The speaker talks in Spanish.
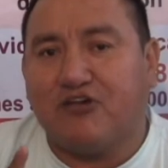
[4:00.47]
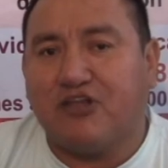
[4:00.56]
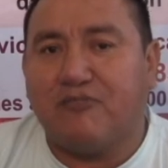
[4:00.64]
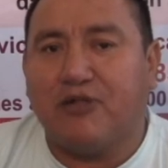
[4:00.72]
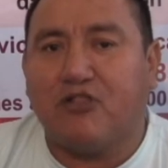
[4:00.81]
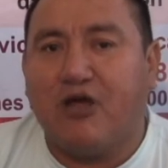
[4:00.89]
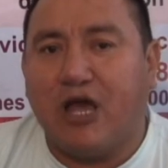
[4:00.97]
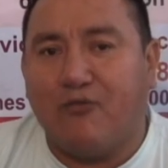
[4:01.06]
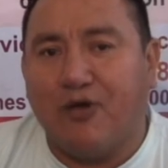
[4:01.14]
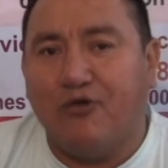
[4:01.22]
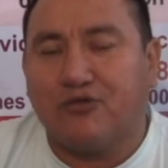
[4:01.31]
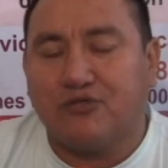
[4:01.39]
con respecto al
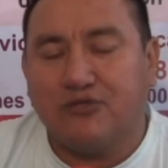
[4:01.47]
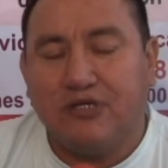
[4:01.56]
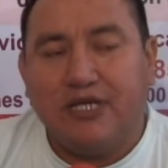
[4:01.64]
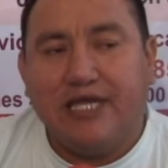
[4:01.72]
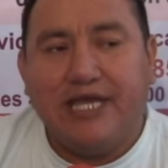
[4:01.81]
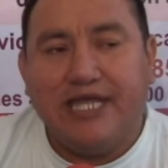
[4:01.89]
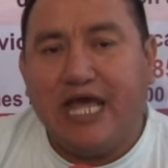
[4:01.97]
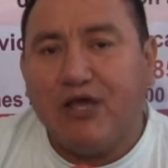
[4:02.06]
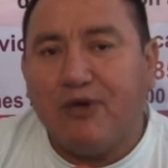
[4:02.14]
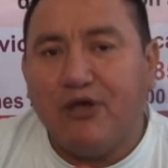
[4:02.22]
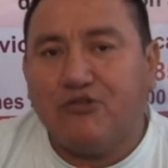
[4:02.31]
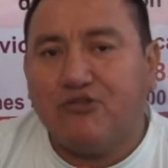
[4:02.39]
acueducto. En
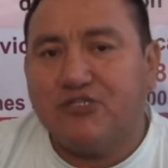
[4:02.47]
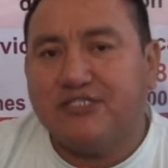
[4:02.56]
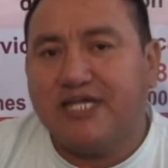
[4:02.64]
acueducto